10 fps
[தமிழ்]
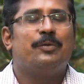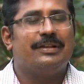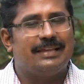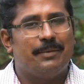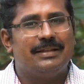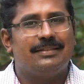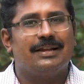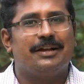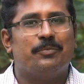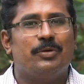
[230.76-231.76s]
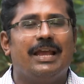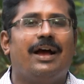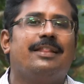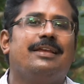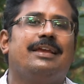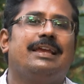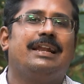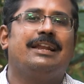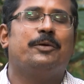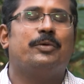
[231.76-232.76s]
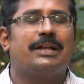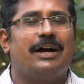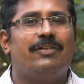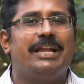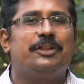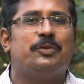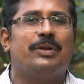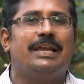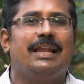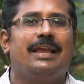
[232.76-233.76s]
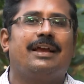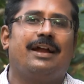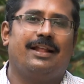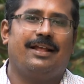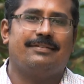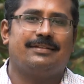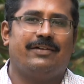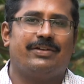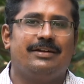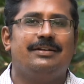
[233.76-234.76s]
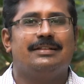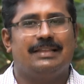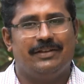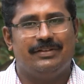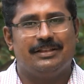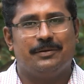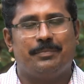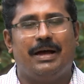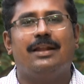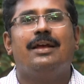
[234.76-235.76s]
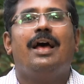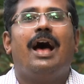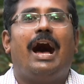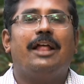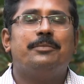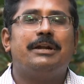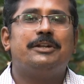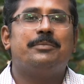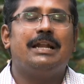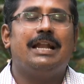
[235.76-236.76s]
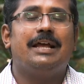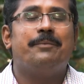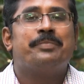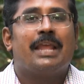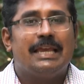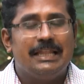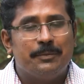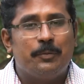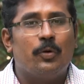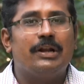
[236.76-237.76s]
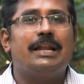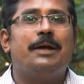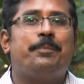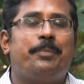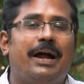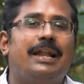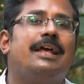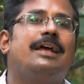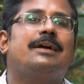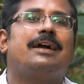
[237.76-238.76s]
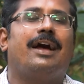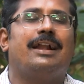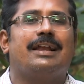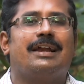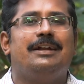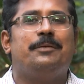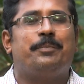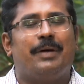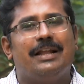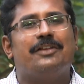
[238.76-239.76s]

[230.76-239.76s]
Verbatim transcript: இசையமைத்திருக்க முடியாது என்று ஒரு கவலை தோணியிலே கண்ணதாசன் அவர்கள் தெரிவித்திருப்பார் அது மட்டுமல்ல இது போன்ற பல காரணங்கள் பல